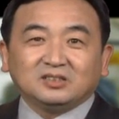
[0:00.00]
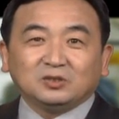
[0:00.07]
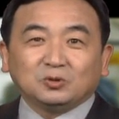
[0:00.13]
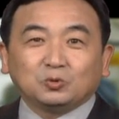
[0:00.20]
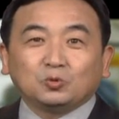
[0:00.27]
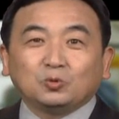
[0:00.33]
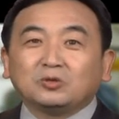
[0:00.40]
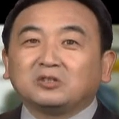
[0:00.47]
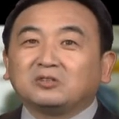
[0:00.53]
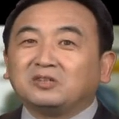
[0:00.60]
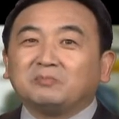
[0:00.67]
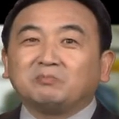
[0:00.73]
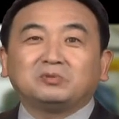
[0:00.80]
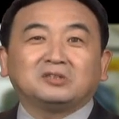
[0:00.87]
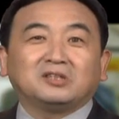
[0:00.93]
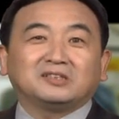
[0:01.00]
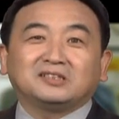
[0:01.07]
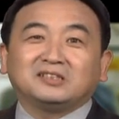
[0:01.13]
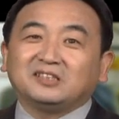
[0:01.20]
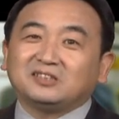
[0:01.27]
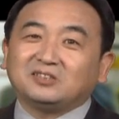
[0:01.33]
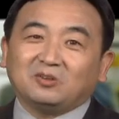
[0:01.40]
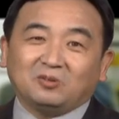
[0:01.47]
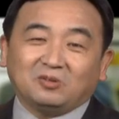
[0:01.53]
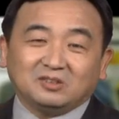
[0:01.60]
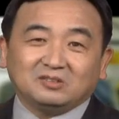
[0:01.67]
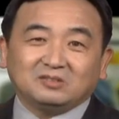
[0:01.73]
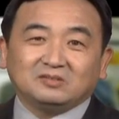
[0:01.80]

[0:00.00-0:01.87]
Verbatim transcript: 有多少人不能接受啊？